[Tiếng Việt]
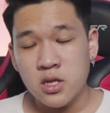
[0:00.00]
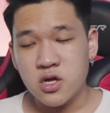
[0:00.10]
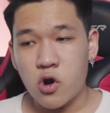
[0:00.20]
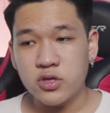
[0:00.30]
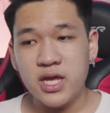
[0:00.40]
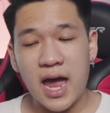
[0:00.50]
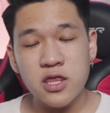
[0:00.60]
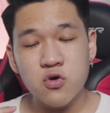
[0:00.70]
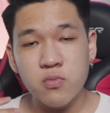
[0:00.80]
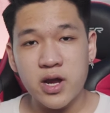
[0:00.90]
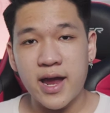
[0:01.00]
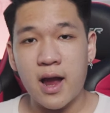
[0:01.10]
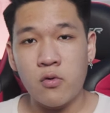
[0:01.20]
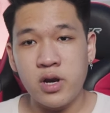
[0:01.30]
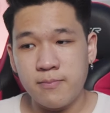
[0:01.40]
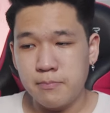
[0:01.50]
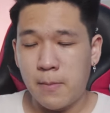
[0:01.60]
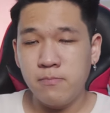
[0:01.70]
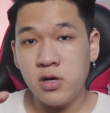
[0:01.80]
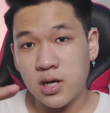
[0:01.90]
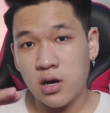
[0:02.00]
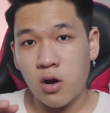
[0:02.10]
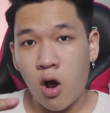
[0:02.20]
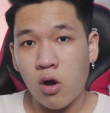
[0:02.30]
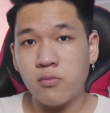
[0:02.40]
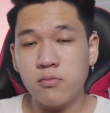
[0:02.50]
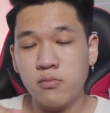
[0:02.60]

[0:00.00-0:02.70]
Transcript: sau đó thì hãy dùng kéo để bấm những cái ngọn